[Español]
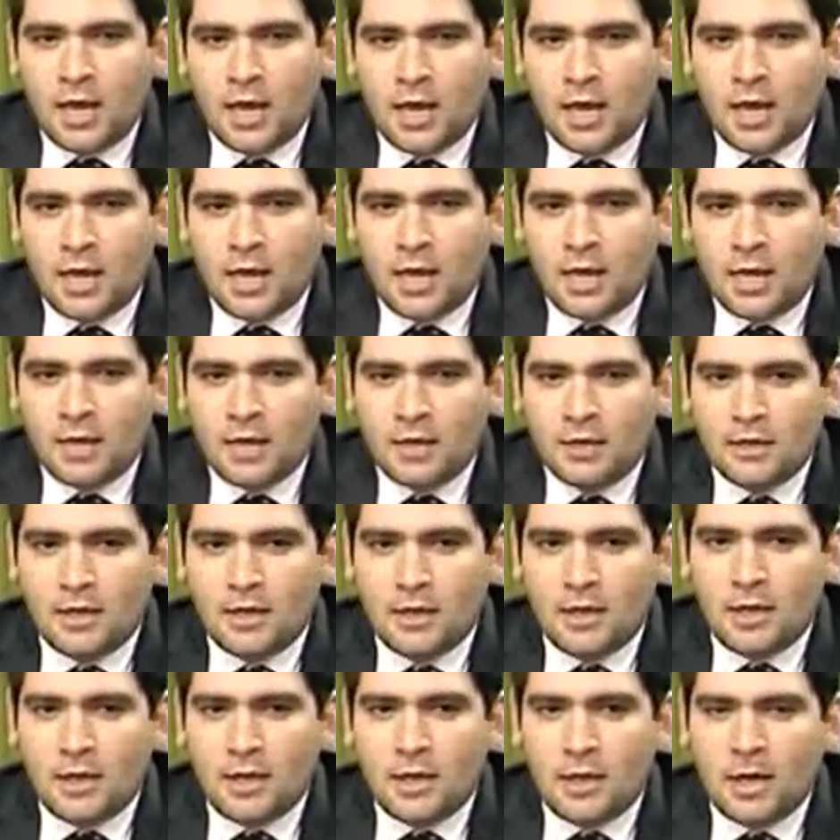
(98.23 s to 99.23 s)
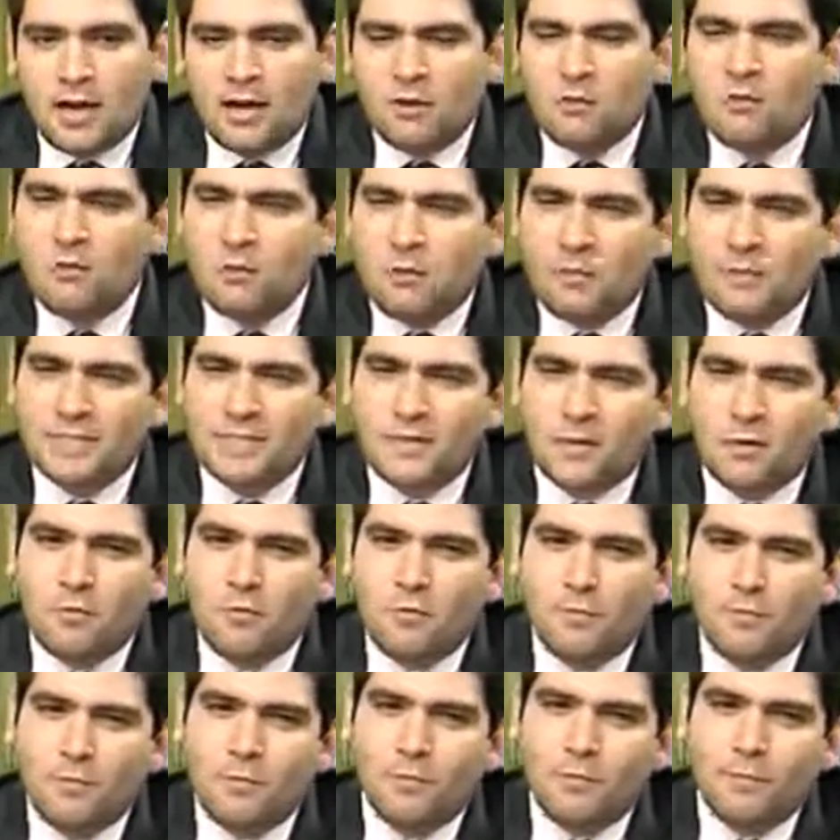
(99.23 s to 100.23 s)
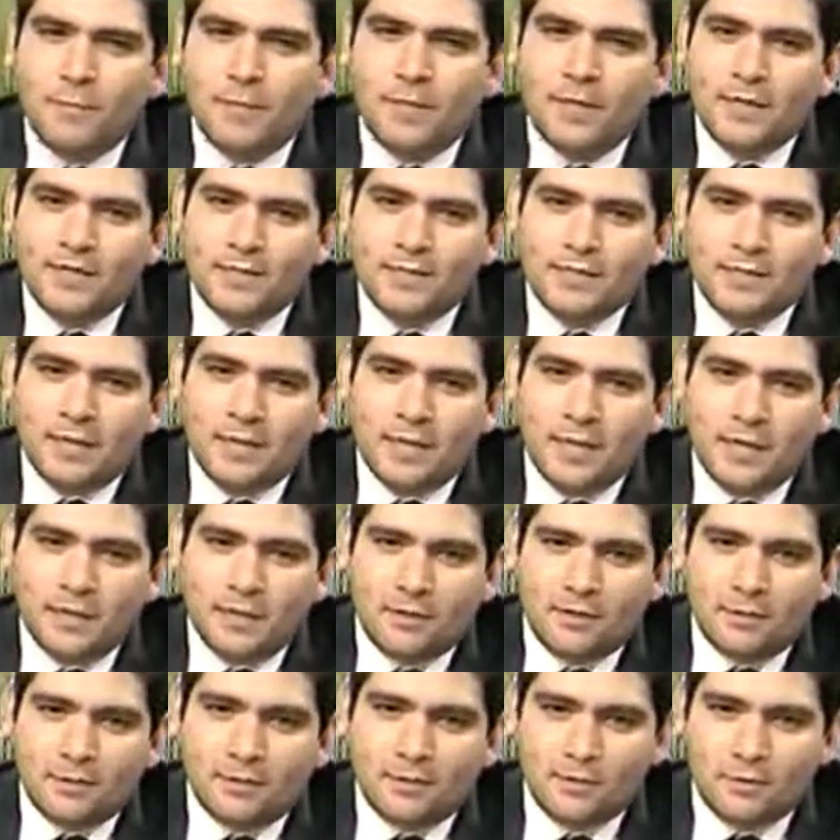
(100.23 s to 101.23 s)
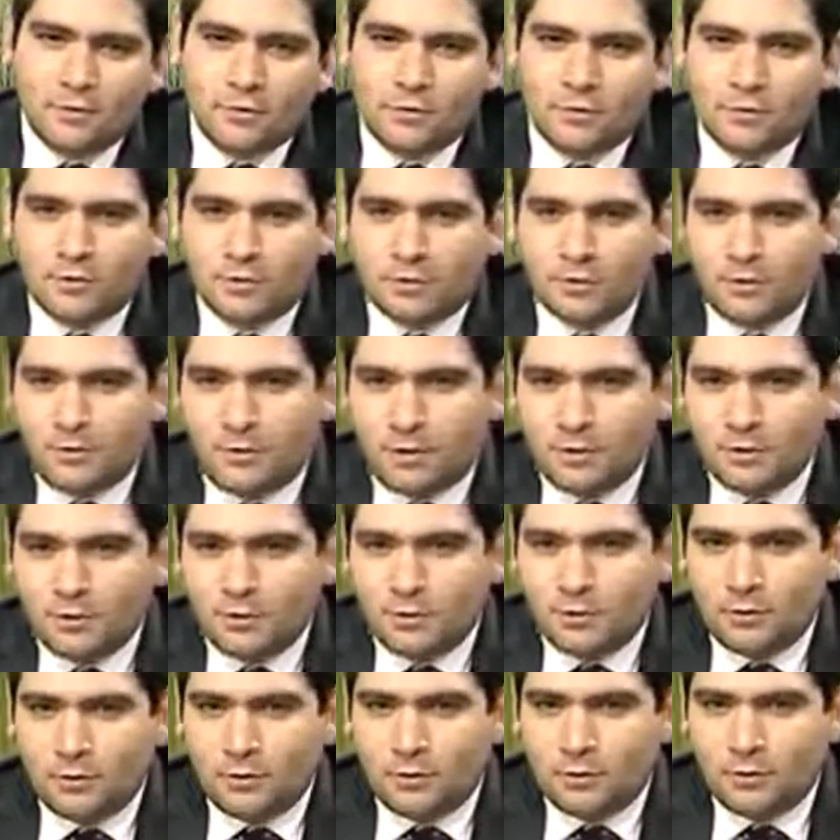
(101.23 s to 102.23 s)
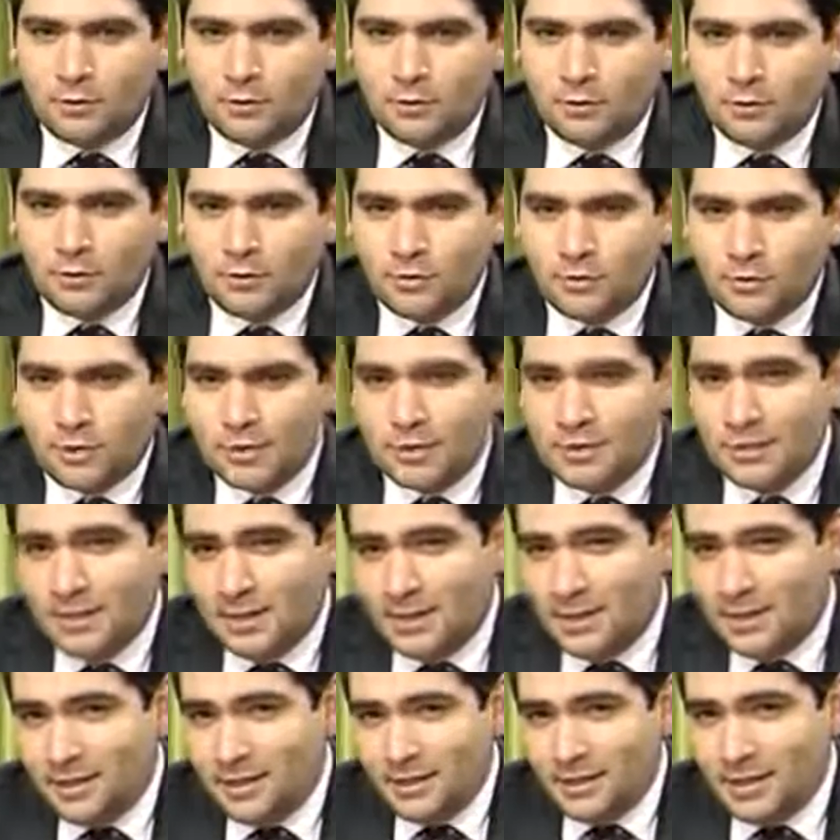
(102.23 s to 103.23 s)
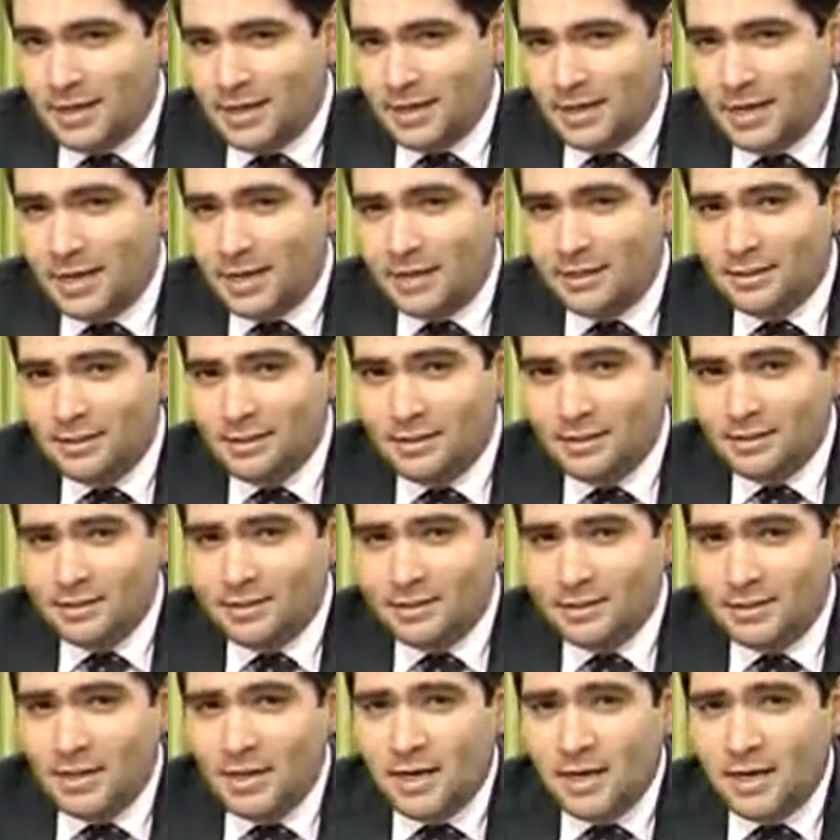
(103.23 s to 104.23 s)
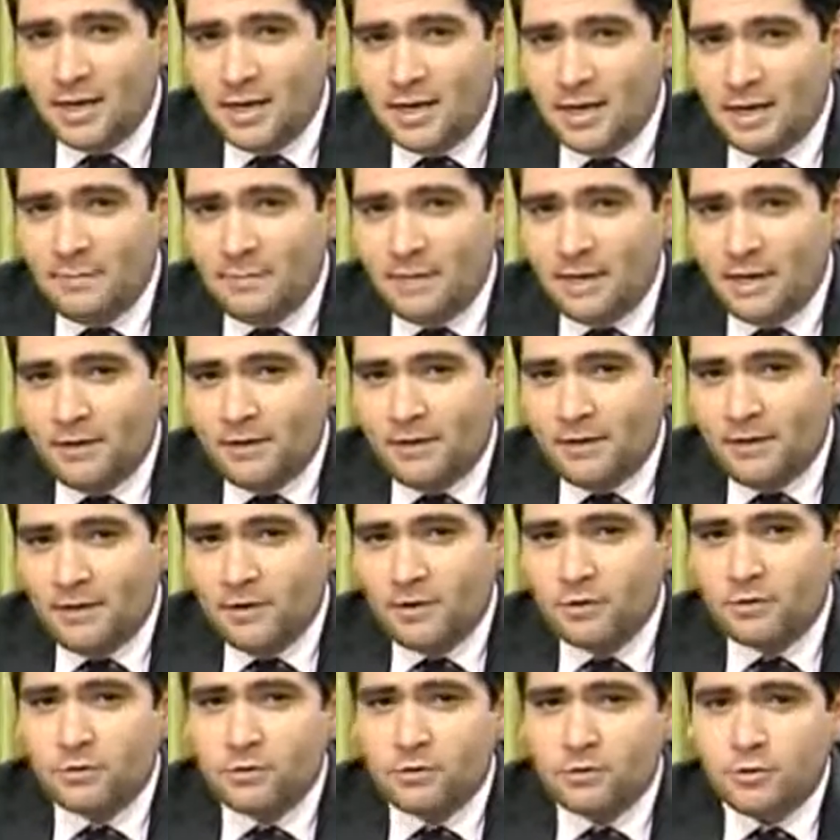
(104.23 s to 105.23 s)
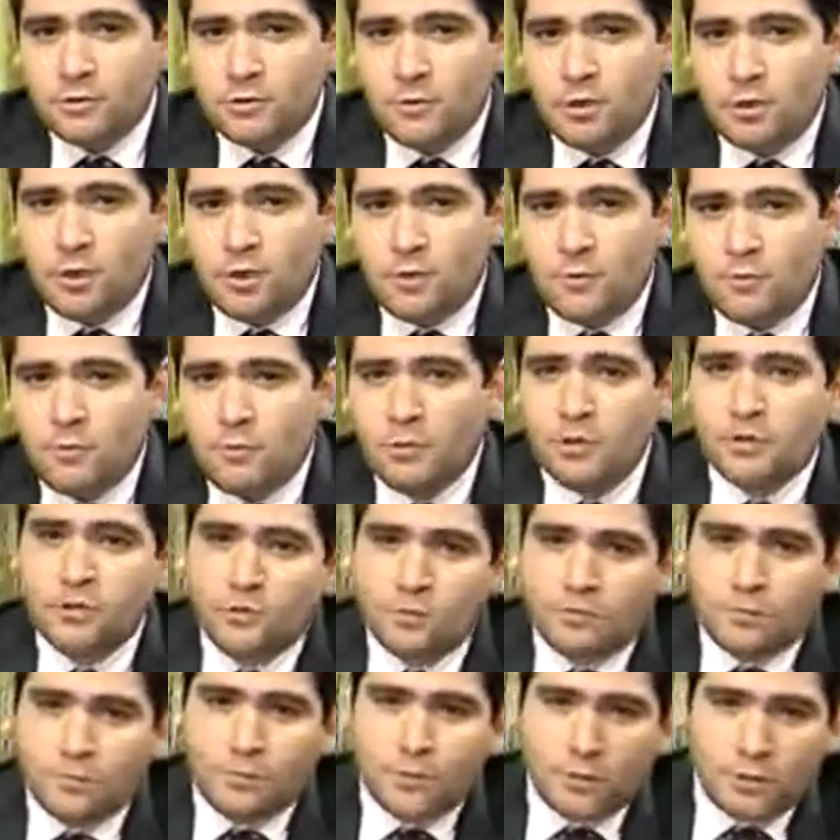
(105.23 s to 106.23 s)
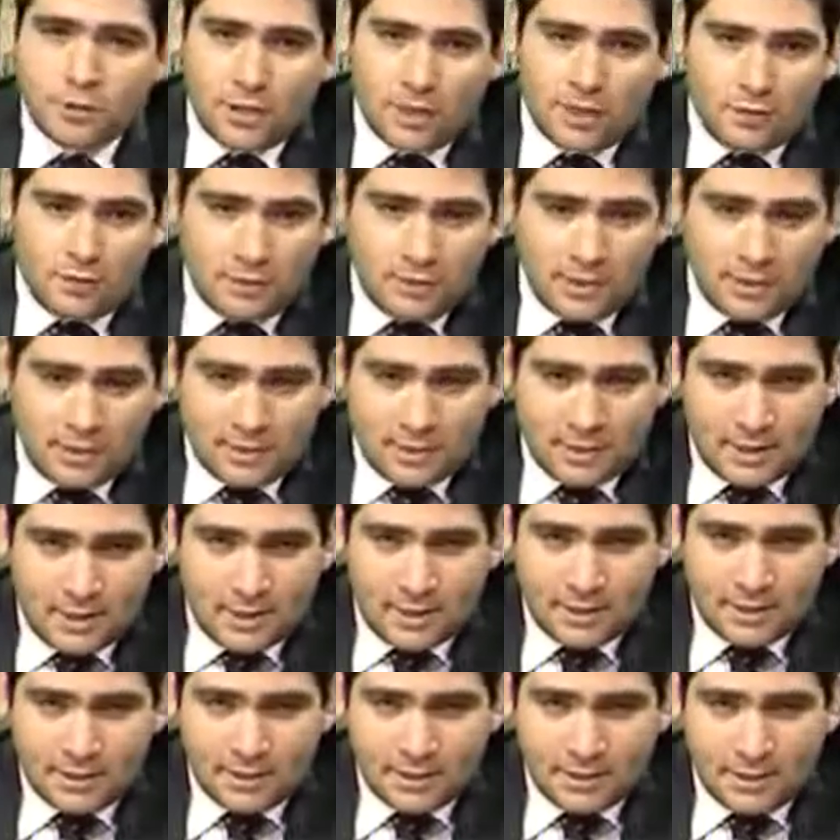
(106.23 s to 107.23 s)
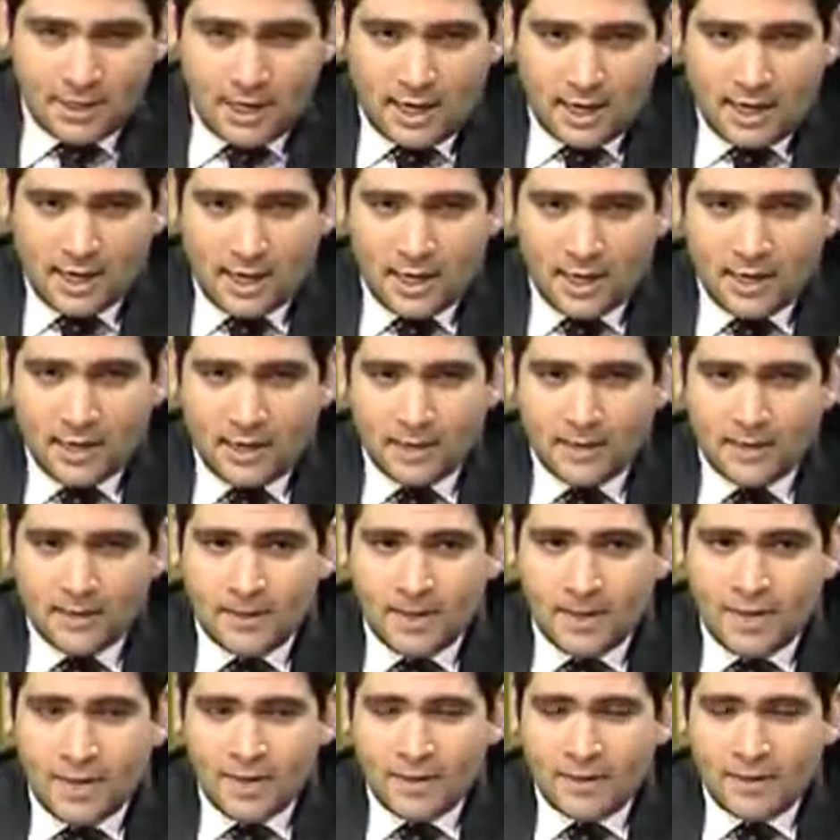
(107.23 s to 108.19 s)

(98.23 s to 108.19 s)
Eh, algunos pasados muy bien escritos cuando, cuando son así tan grandes y maravillosos, pues sus protagonistas eh,